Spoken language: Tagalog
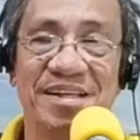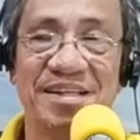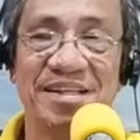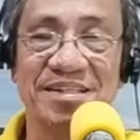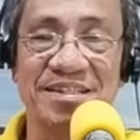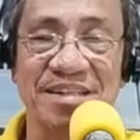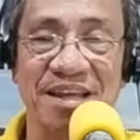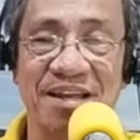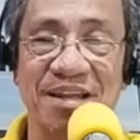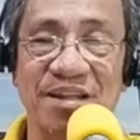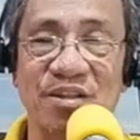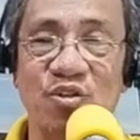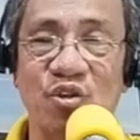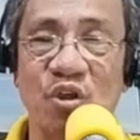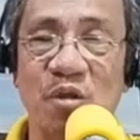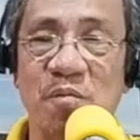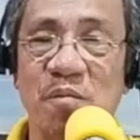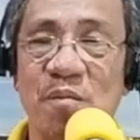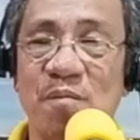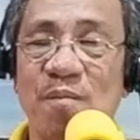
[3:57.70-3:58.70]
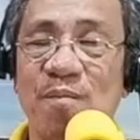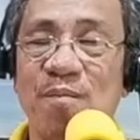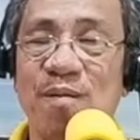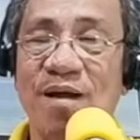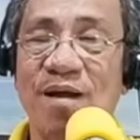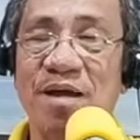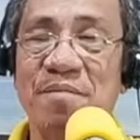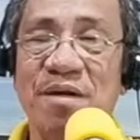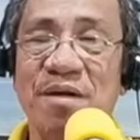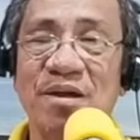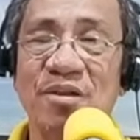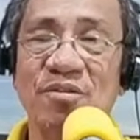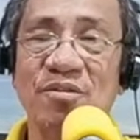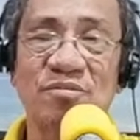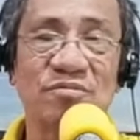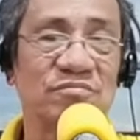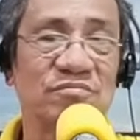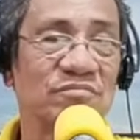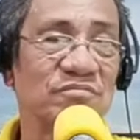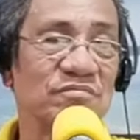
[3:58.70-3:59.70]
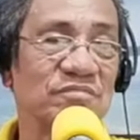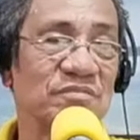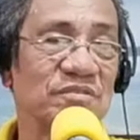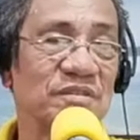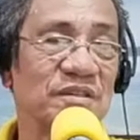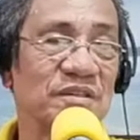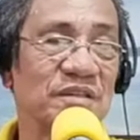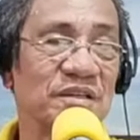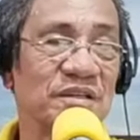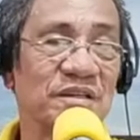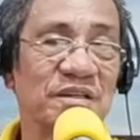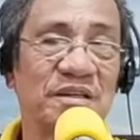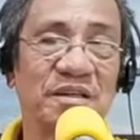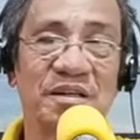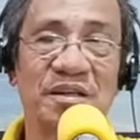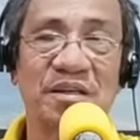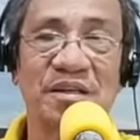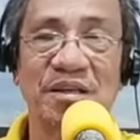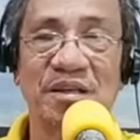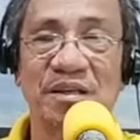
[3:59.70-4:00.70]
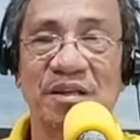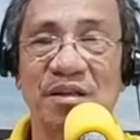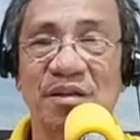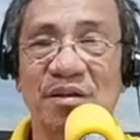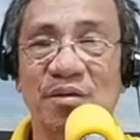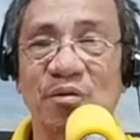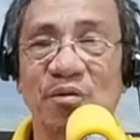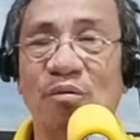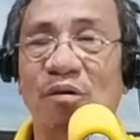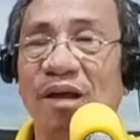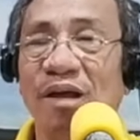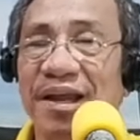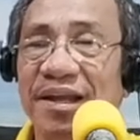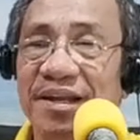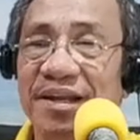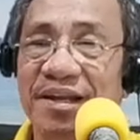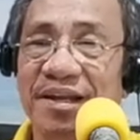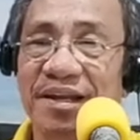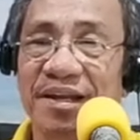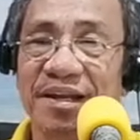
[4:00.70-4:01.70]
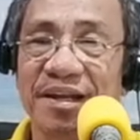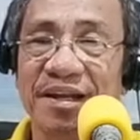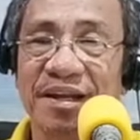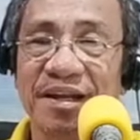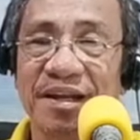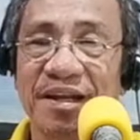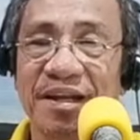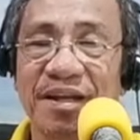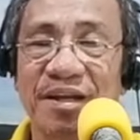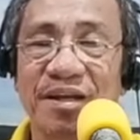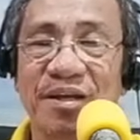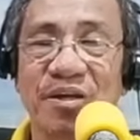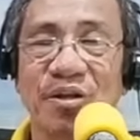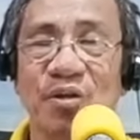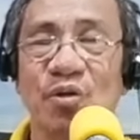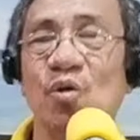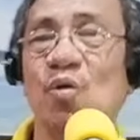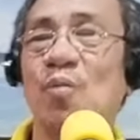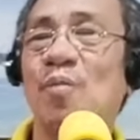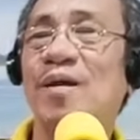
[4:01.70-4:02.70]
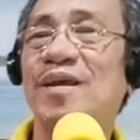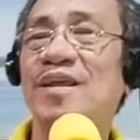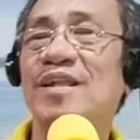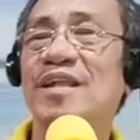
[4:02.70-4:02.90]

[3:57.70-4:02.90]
Saan to ibababa manong? When? No Lupay